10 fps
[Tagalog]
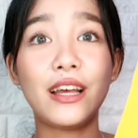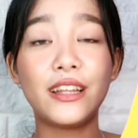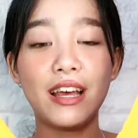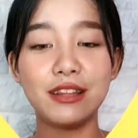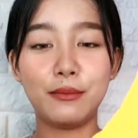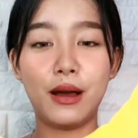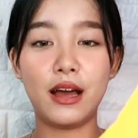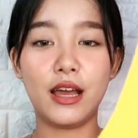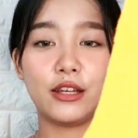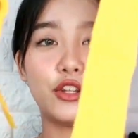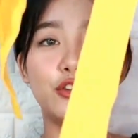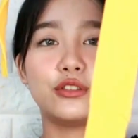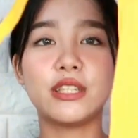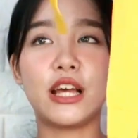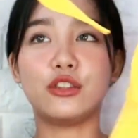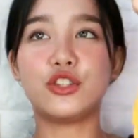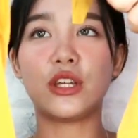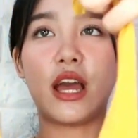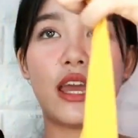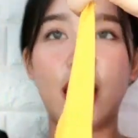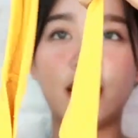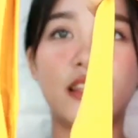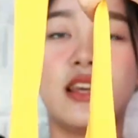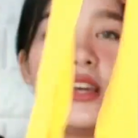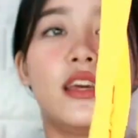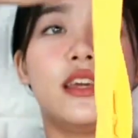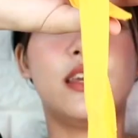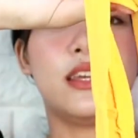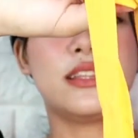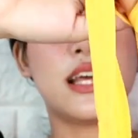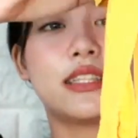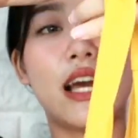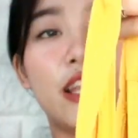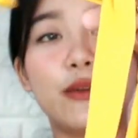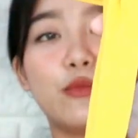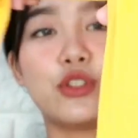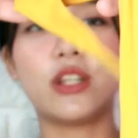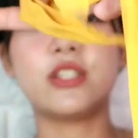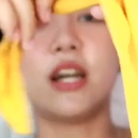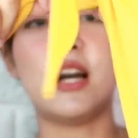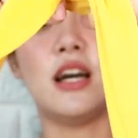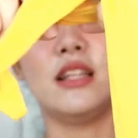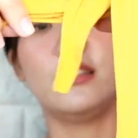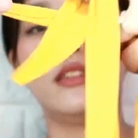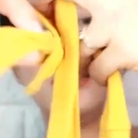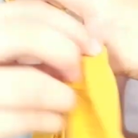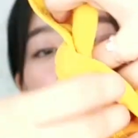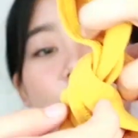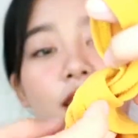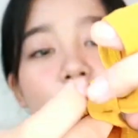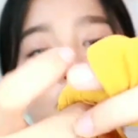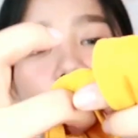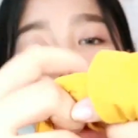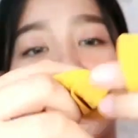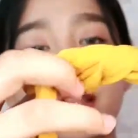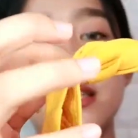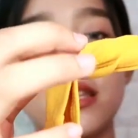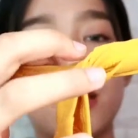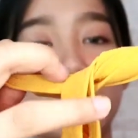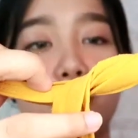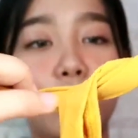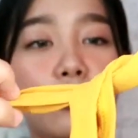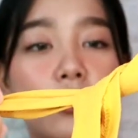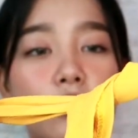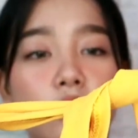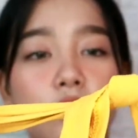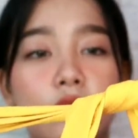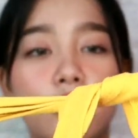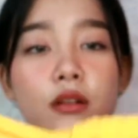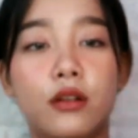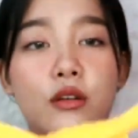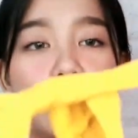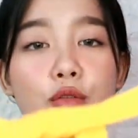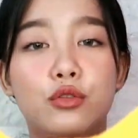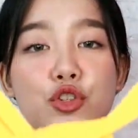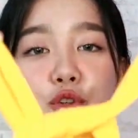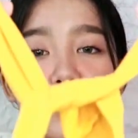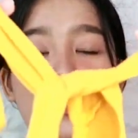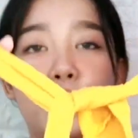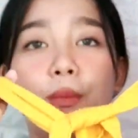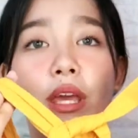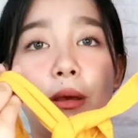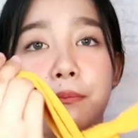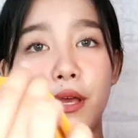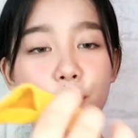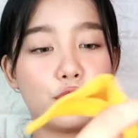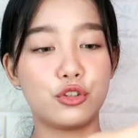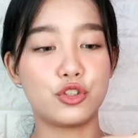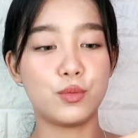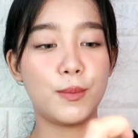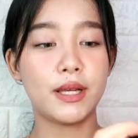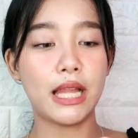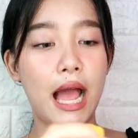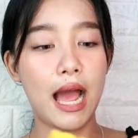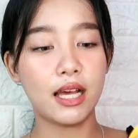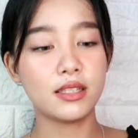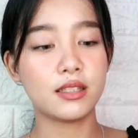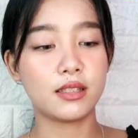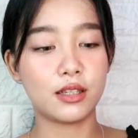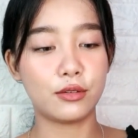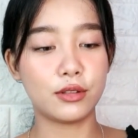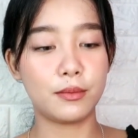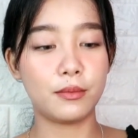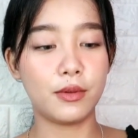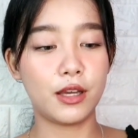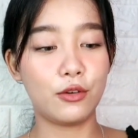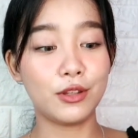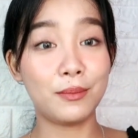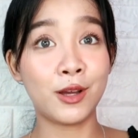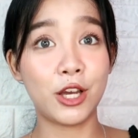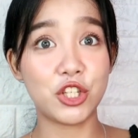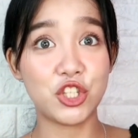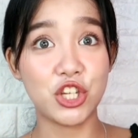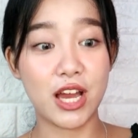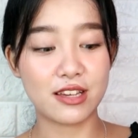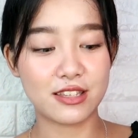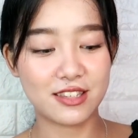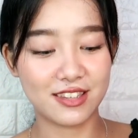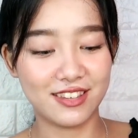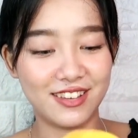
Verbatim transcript: Ivana, di ba? Ito yung sando siya, ayan. Itatali mo siya dyan. Depende sa'yo kung, kung gusto mong mahigpit or gusto mong mataas. Ikaw na, ikaw na mag-adjust.